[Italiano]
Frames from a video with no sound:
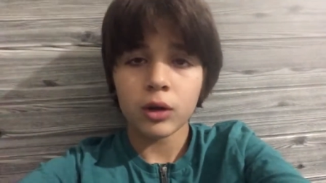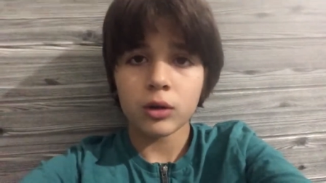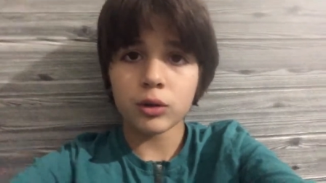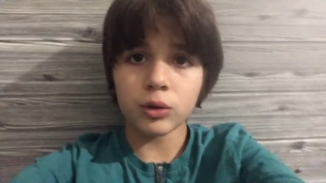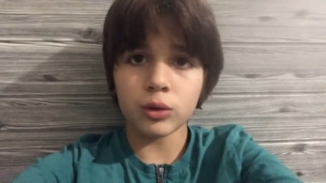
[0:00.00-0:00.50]

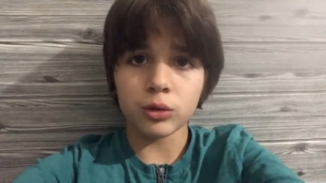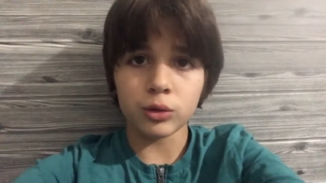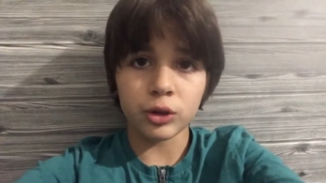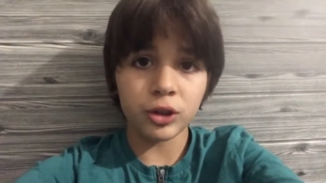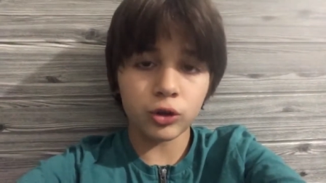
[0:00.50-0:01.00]
eh,
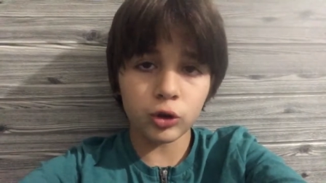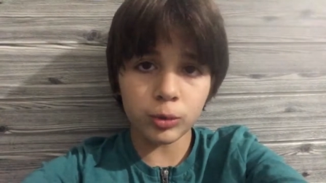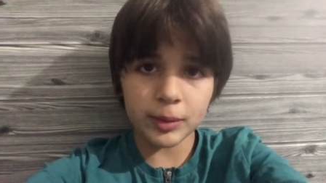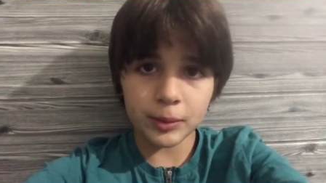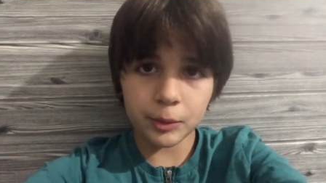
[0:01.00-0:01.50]
di
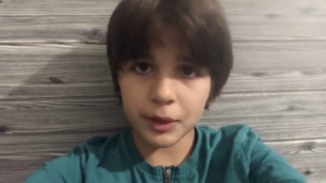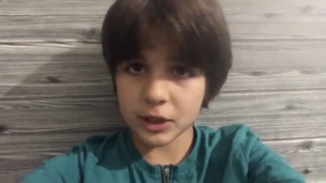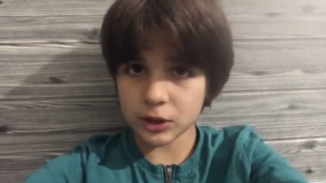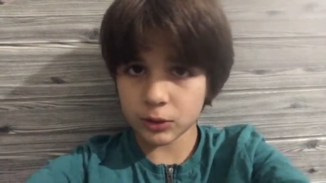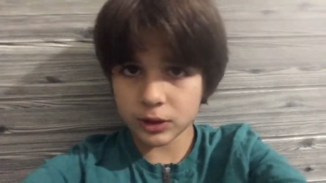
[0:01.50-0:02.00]
come mi
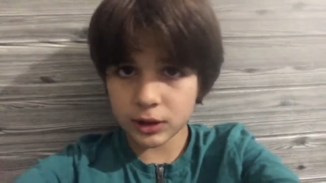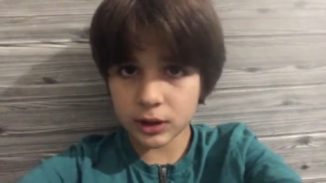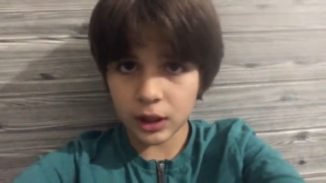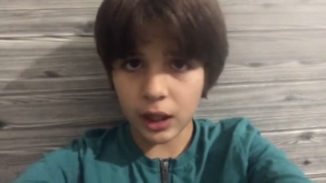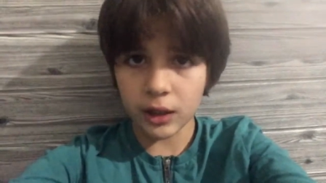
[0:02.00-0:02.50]
piace
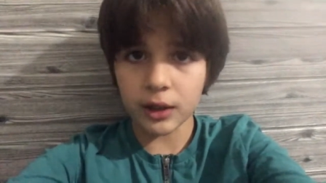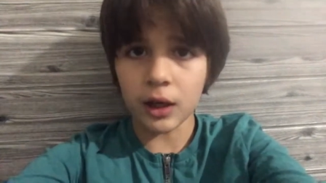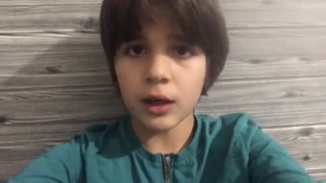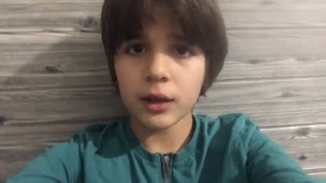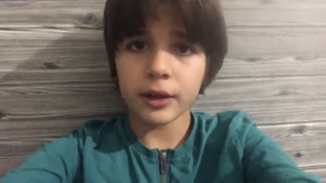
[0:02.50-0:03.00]
quest'Italia
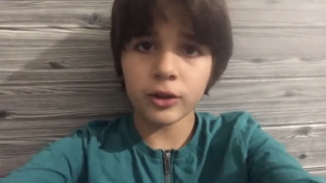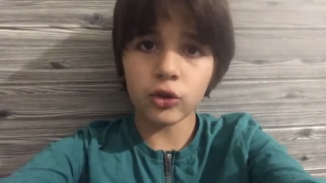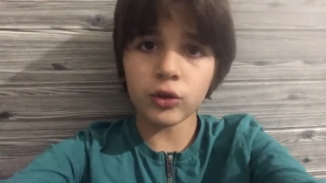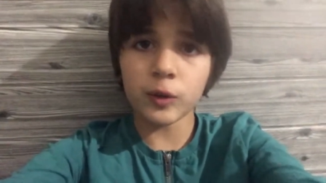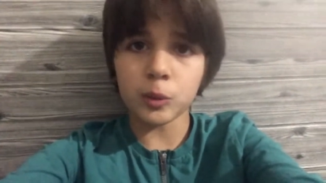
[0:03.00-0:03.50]
e
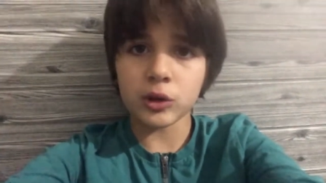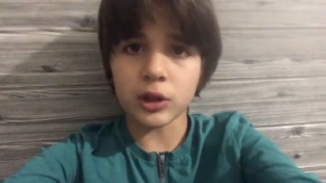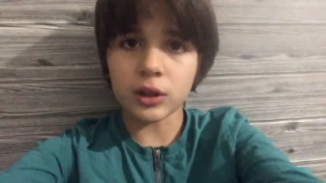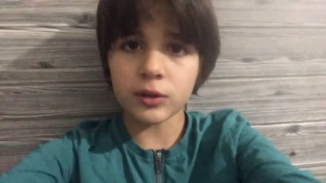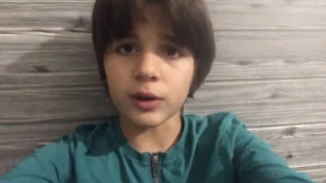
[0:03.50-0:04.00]
dove potrà
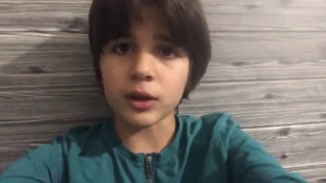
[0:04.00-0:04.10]
arrivare